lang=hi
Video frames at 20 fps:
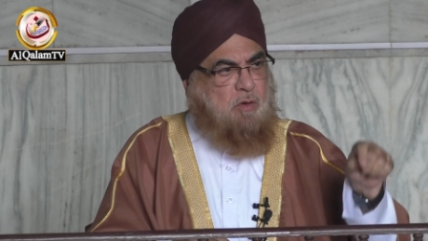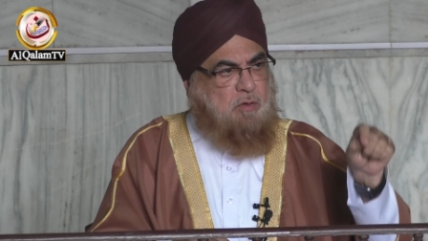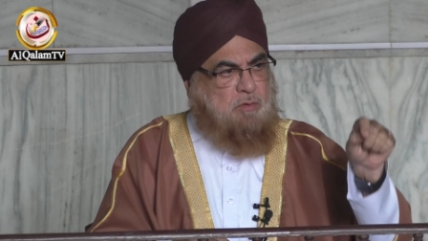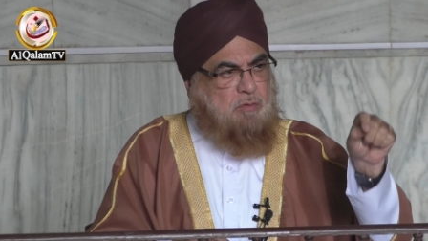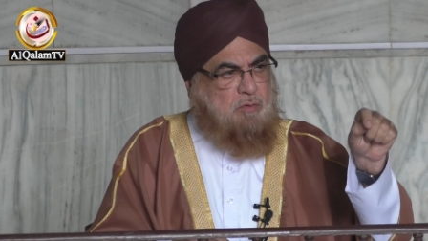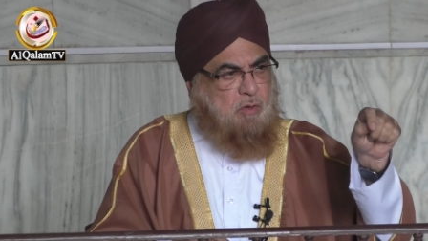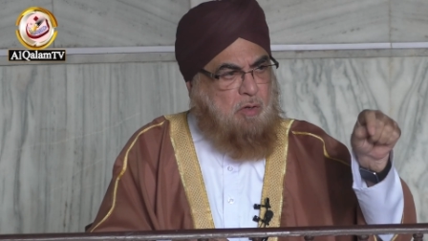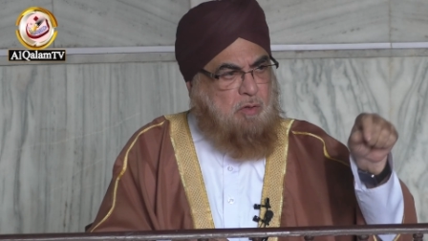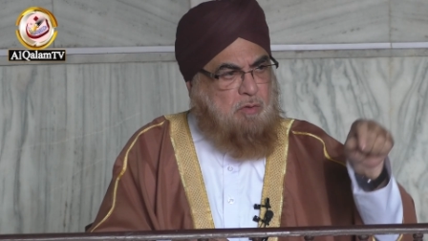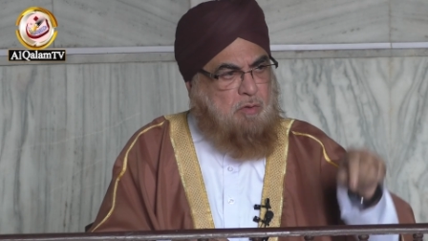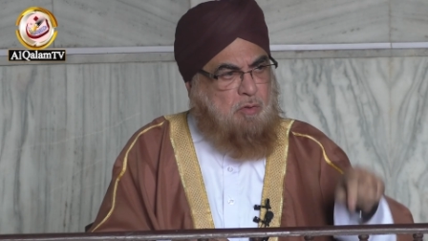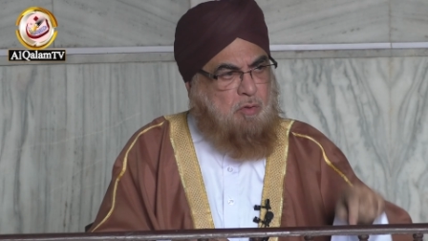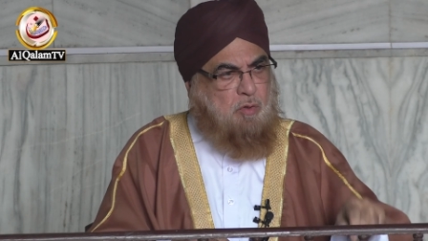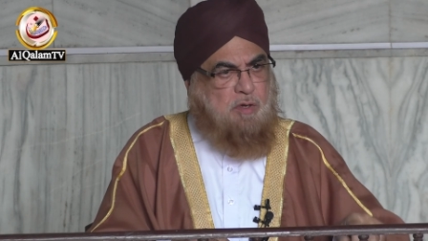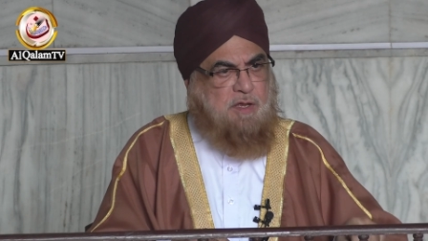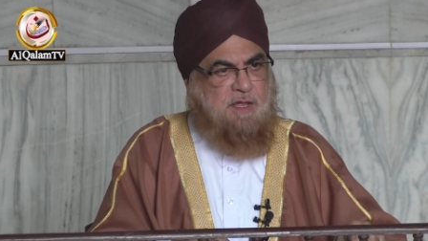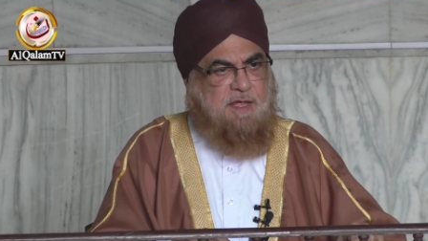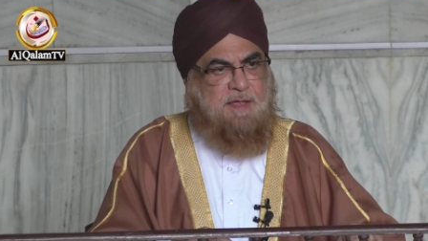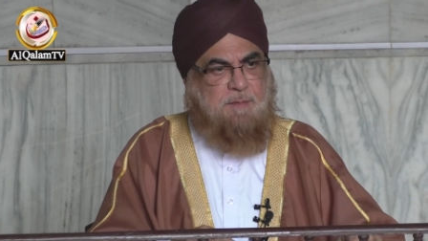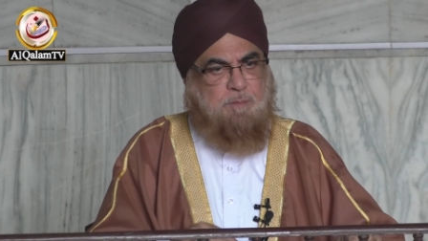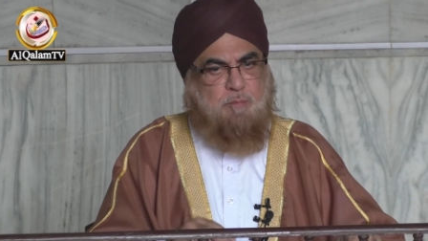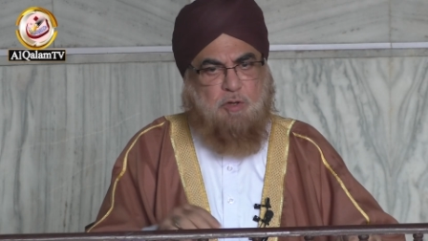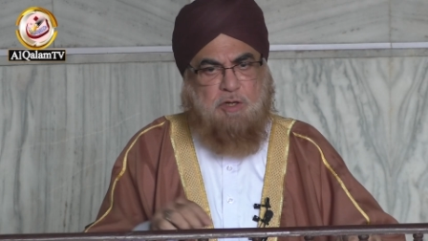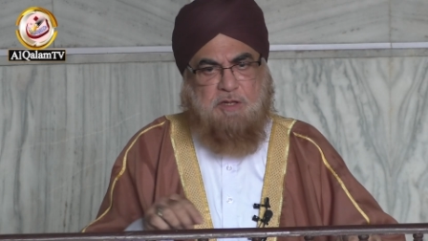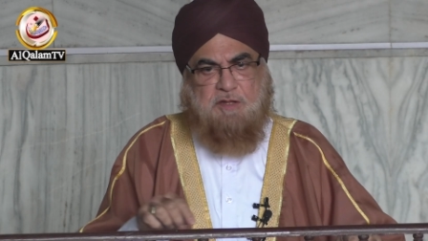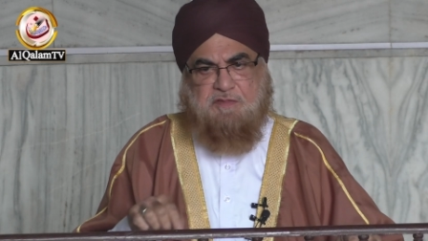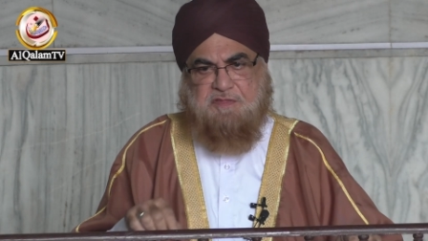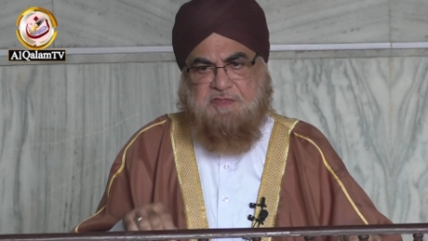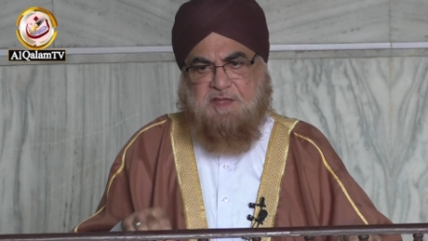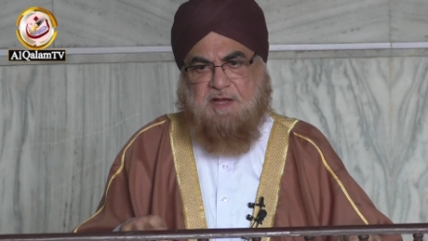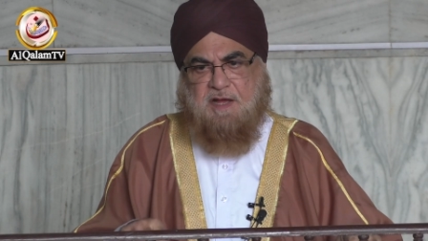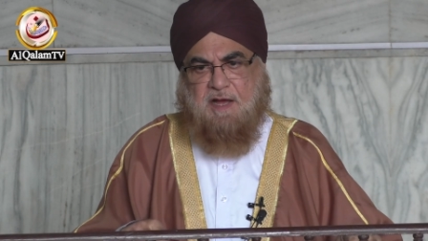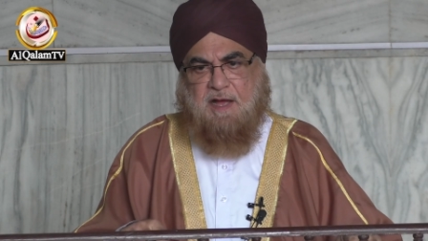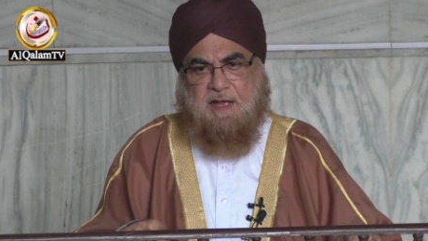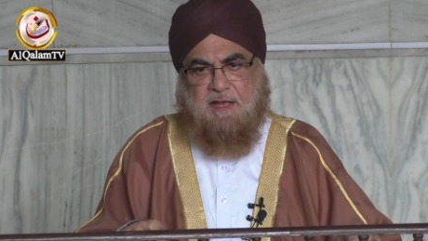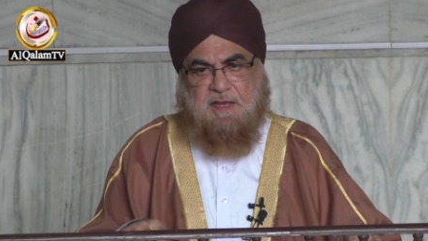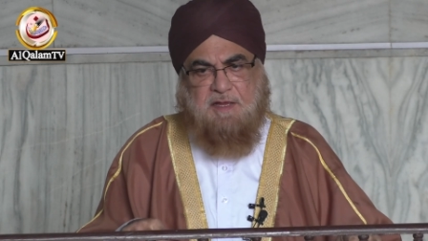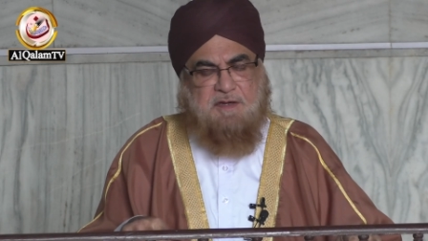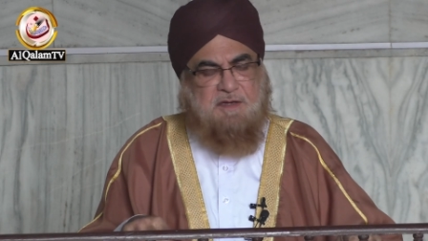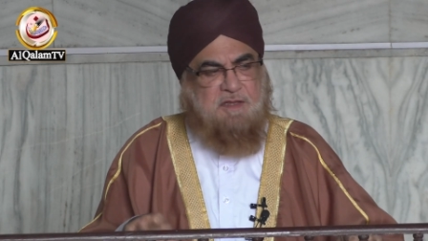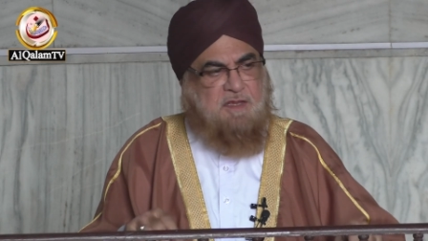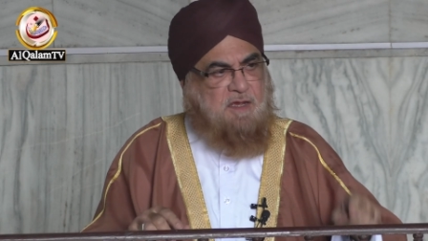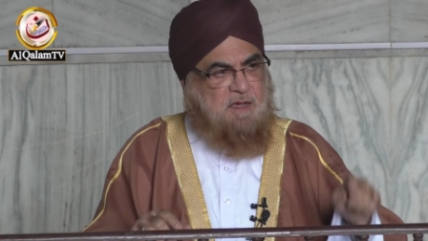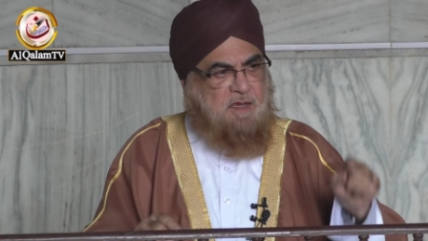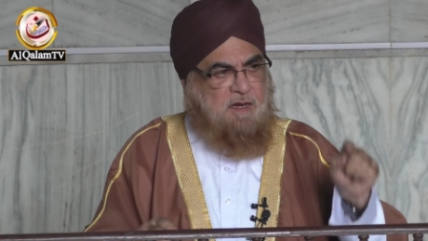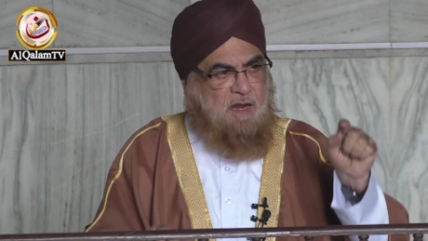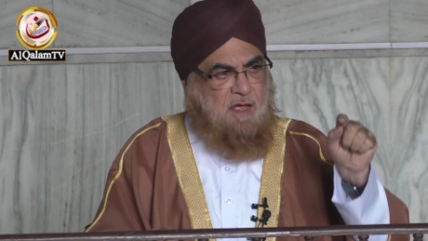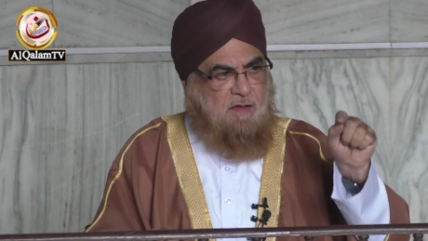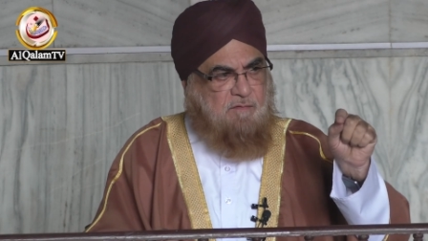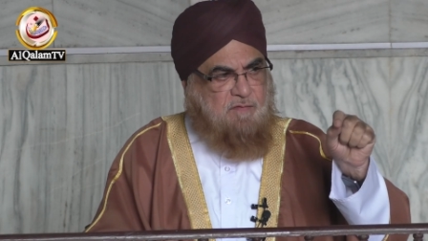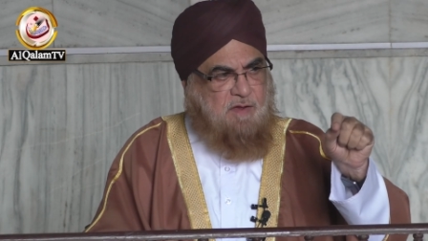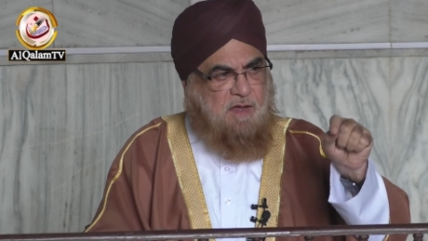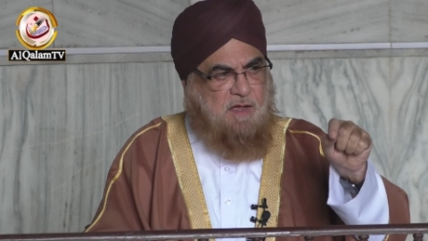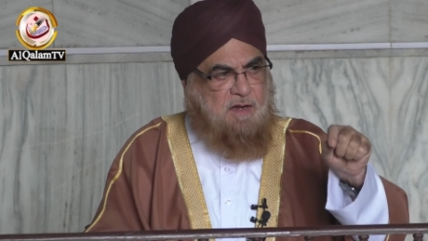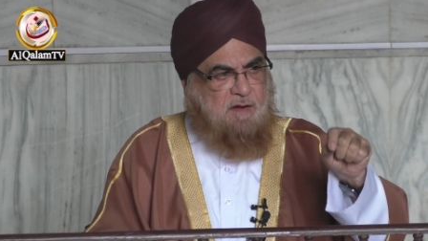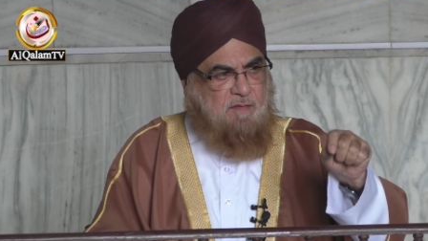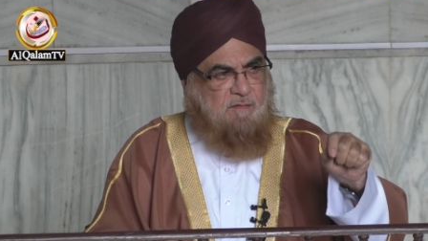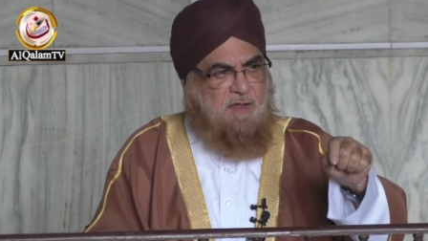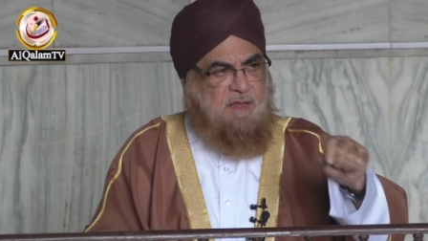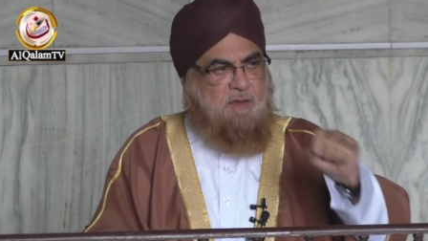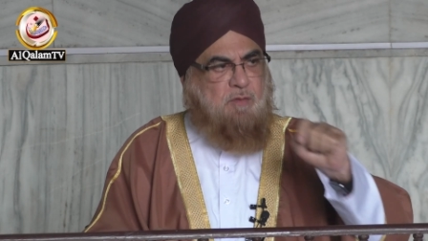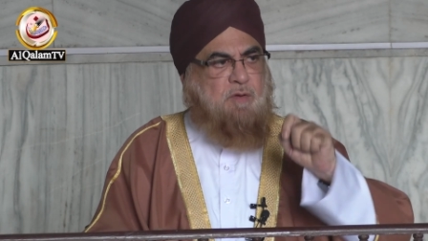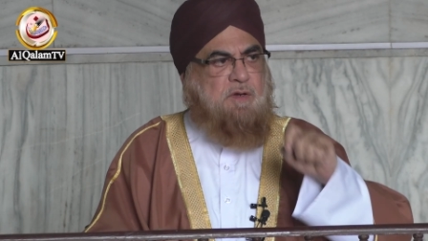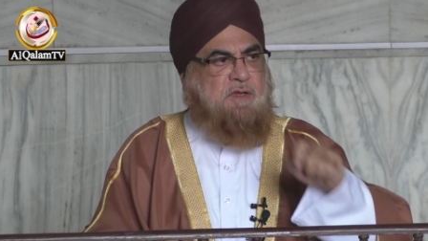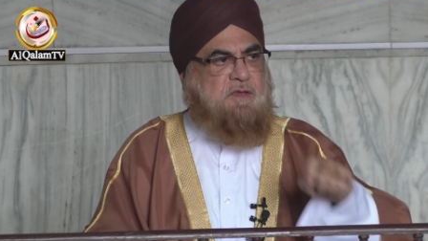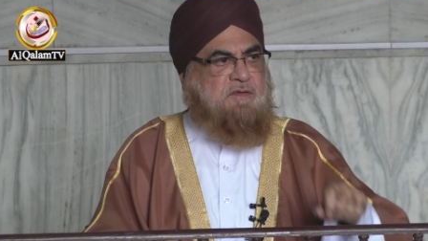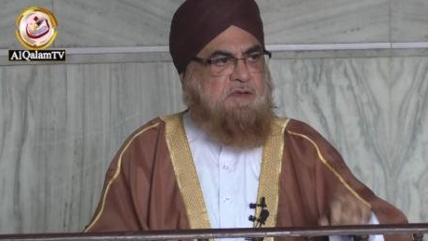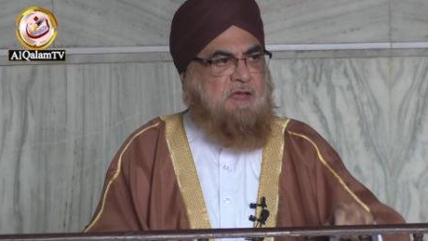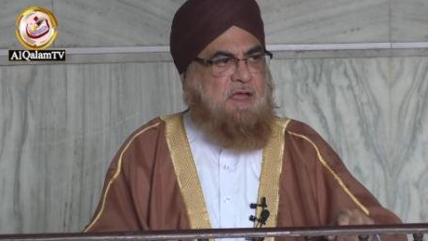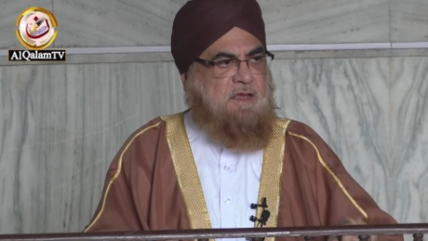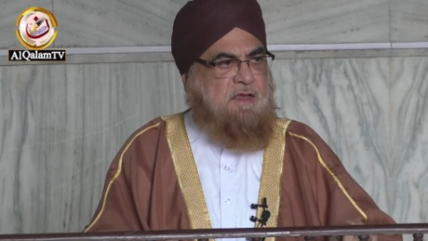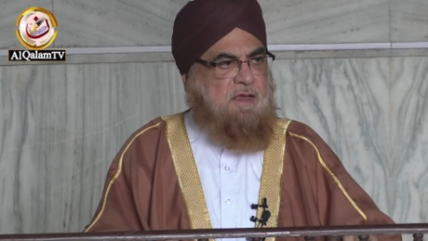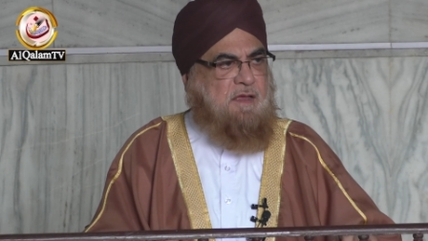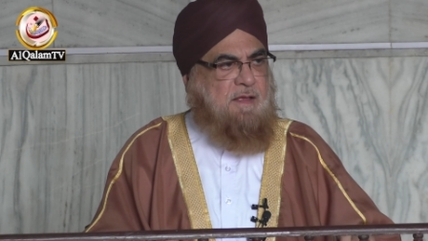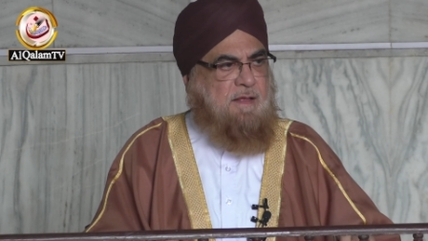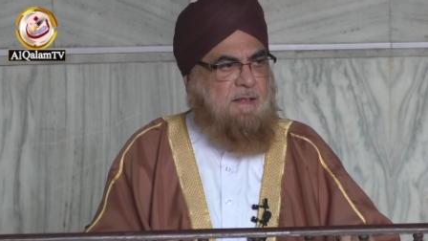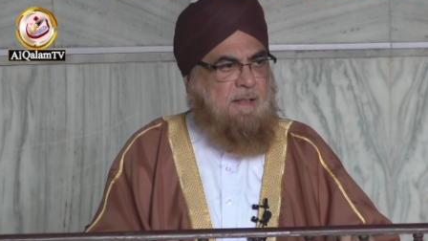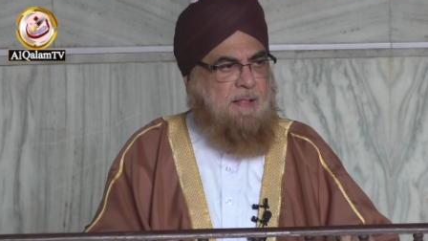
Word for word: कौन कौन लोग हैं पुलिस से कहा है इनके ख़िलाफ़ कार्रवाई होनी चाहिए